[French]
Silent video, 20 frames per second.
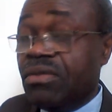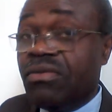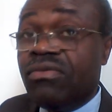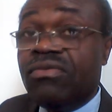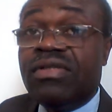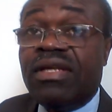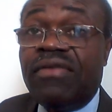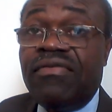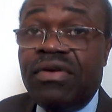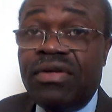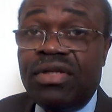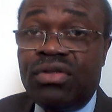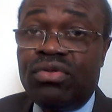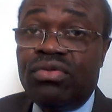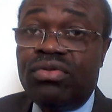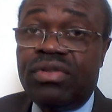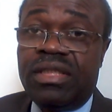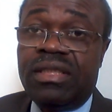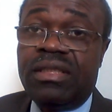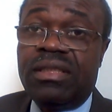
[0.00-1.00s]
nous avions des
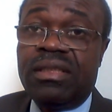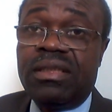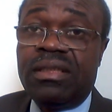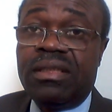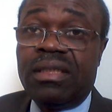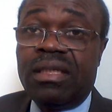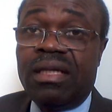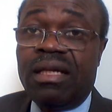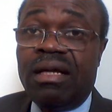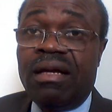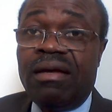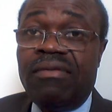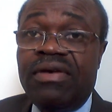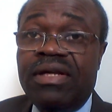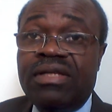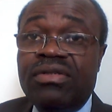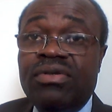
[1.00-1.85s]
soucis avec